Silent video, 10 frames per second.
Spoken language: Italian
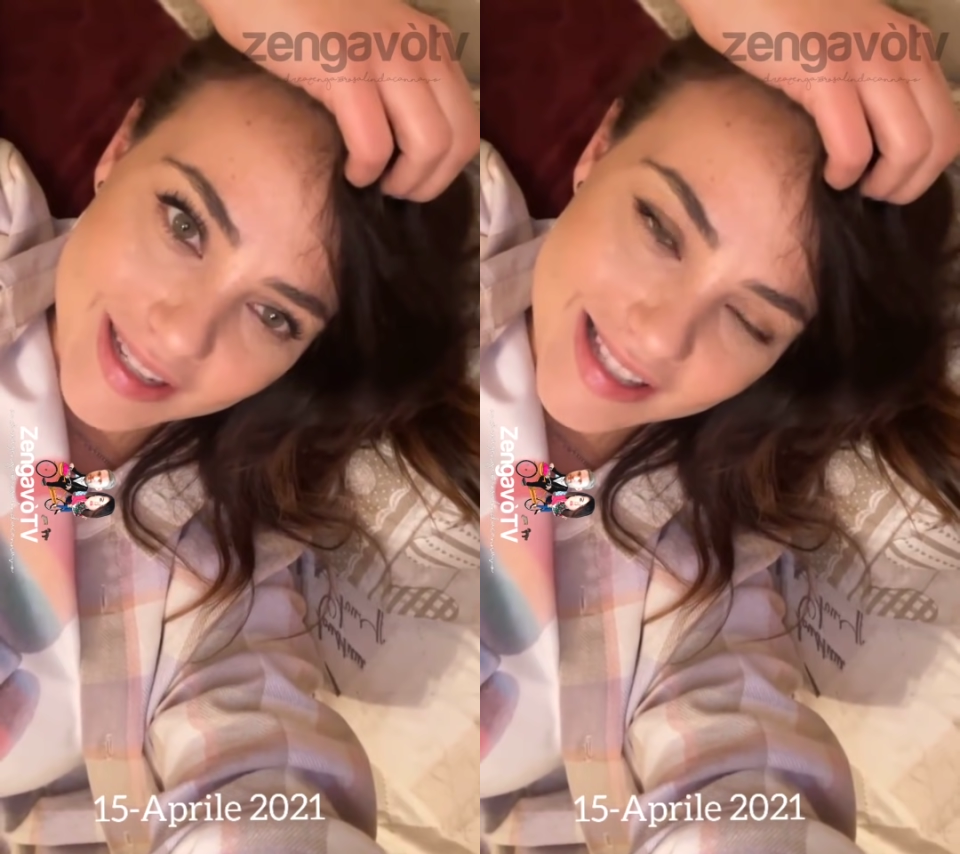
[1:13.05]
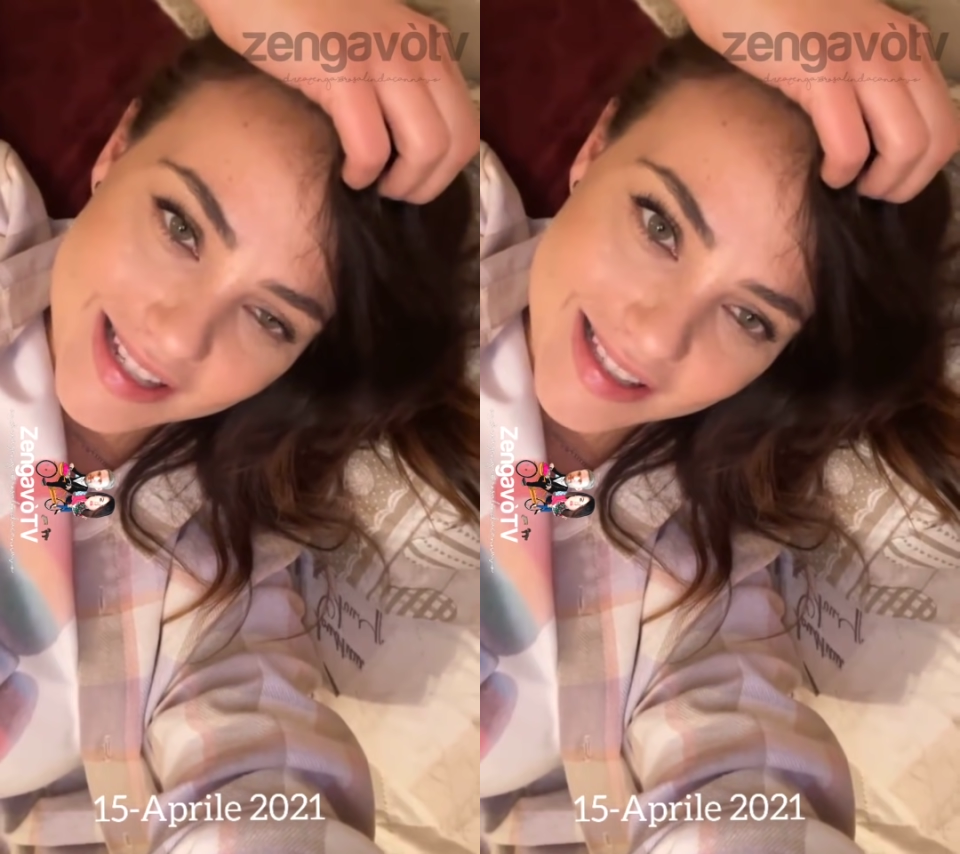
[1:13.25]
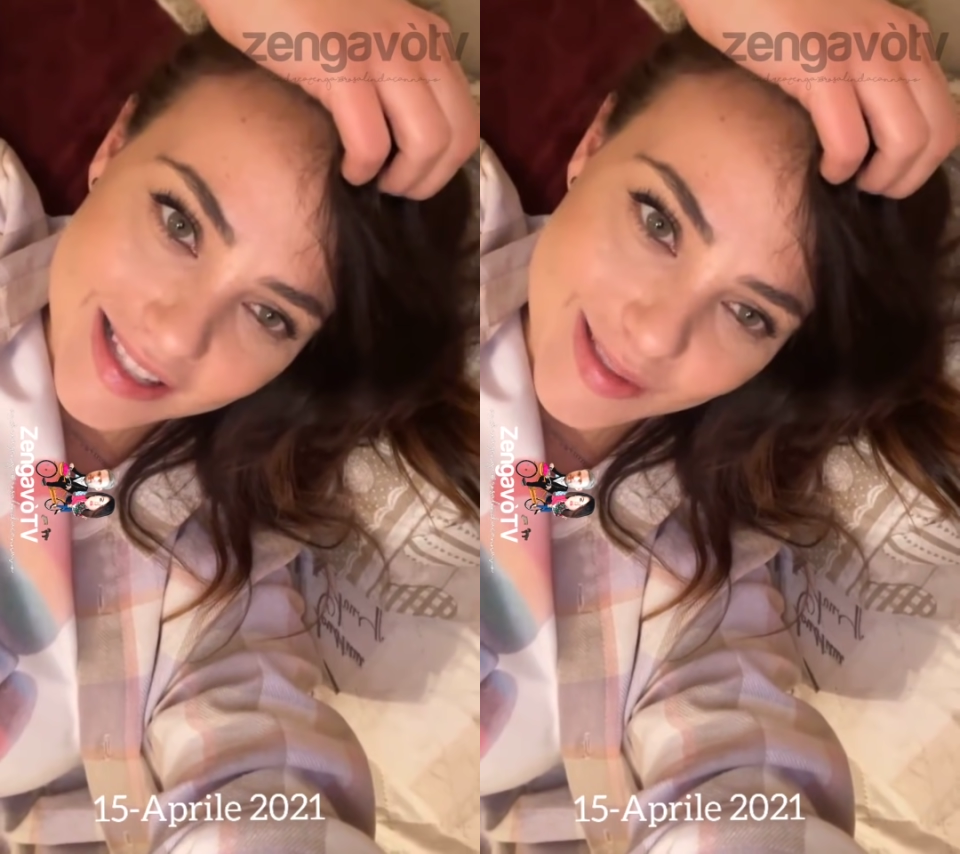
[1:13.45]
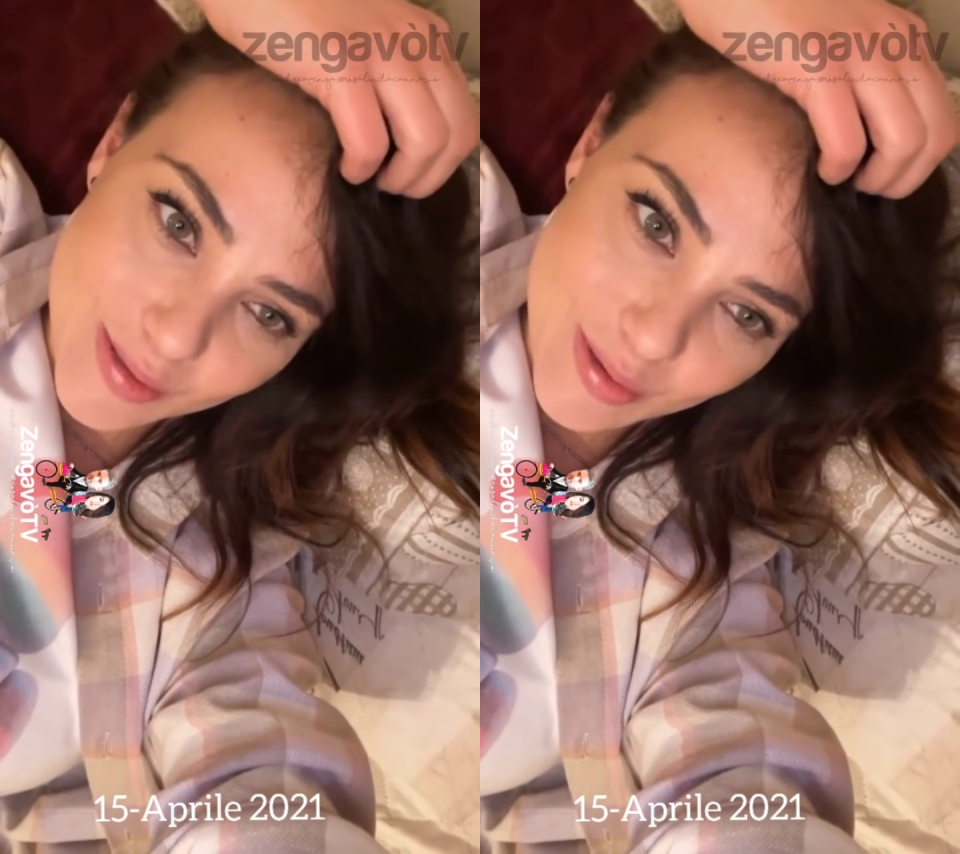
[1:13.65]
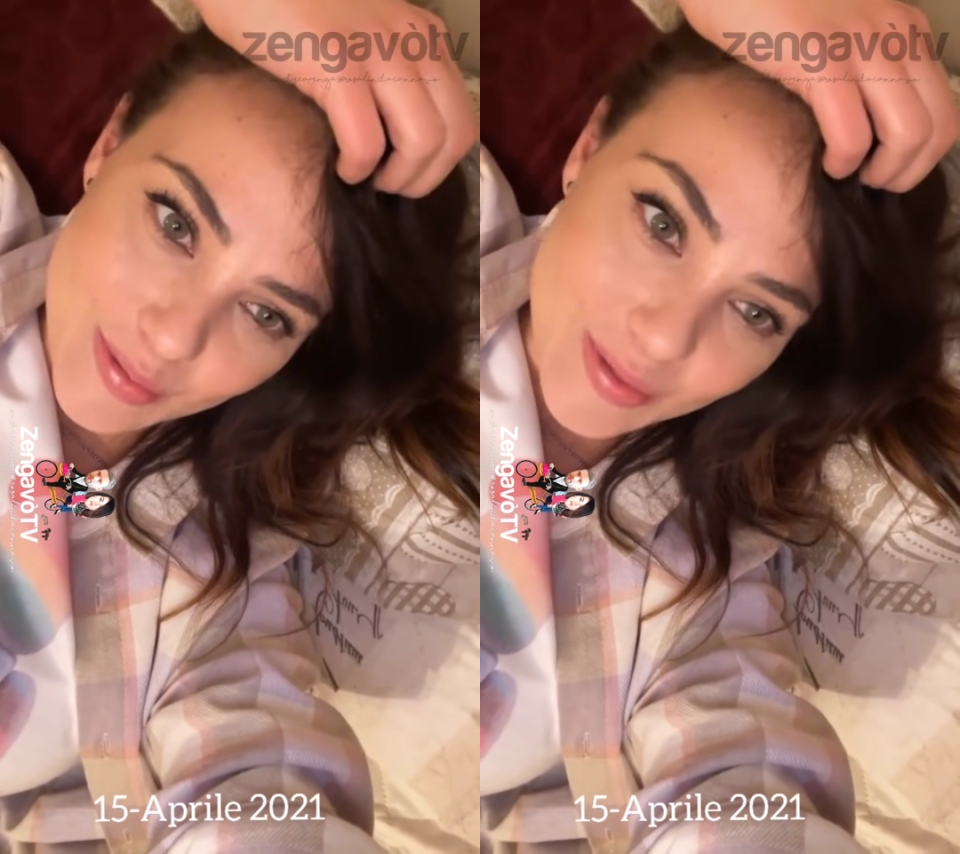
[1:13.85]

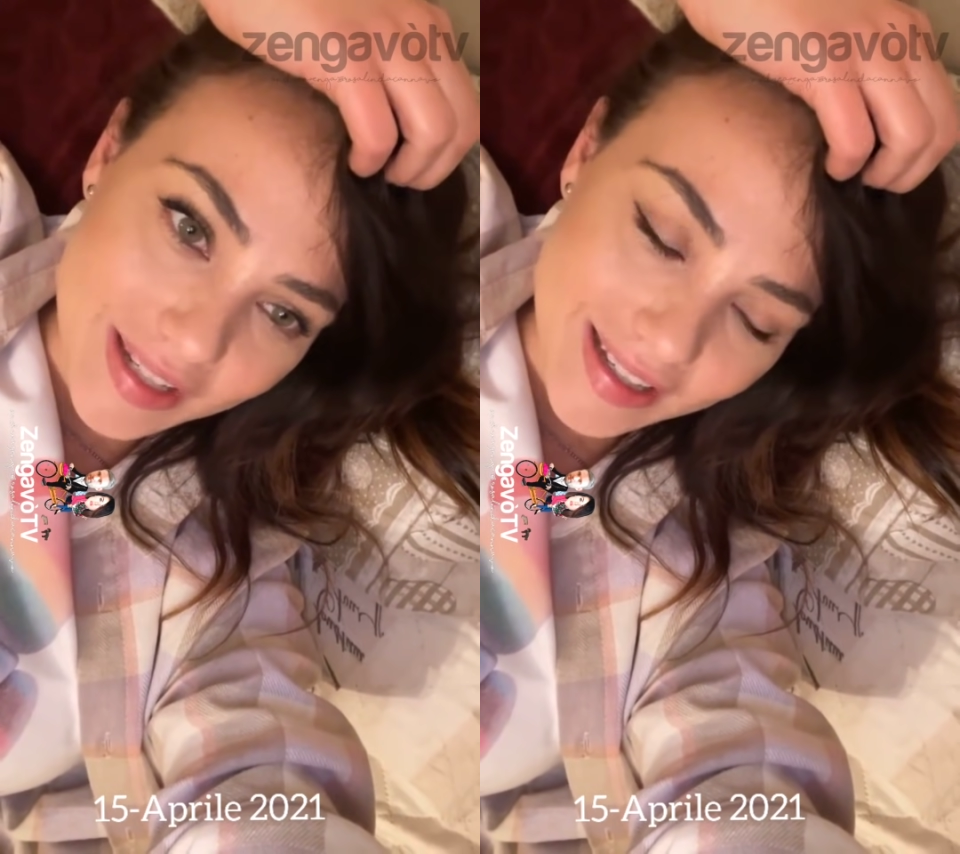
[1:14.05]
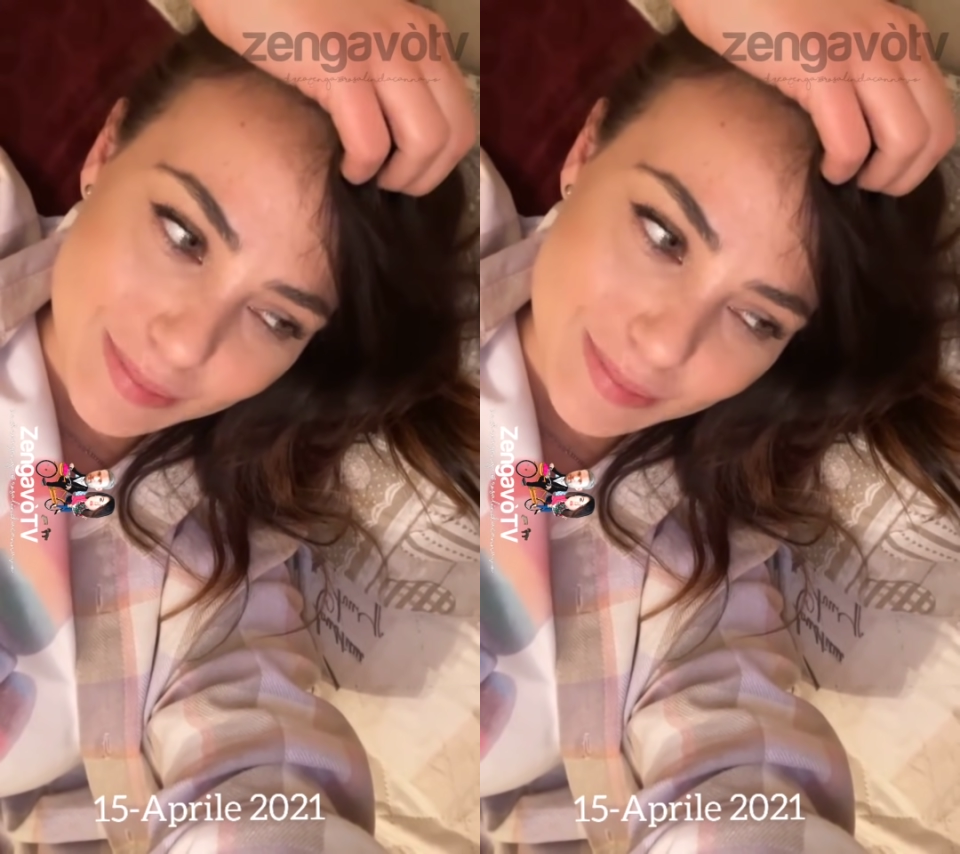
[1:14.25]
sensazione unica